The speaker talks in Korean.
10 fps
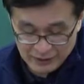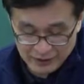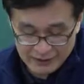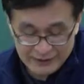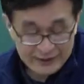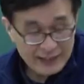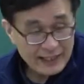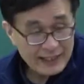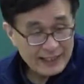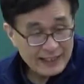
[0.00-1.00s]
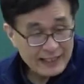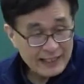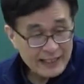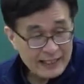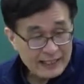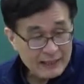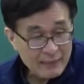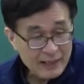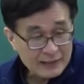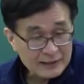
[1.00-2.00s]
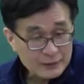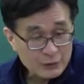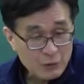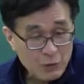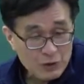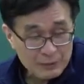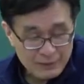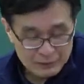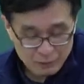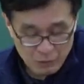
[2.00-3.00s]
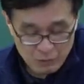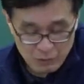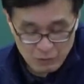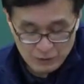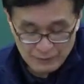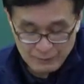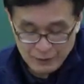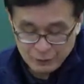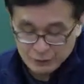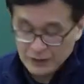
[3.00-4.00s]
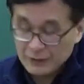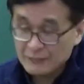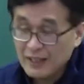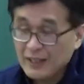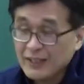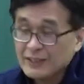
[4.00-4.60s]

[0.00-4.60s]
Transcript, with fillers: 전세 계약의 방식으로 공급하는 공공임대주택입니다.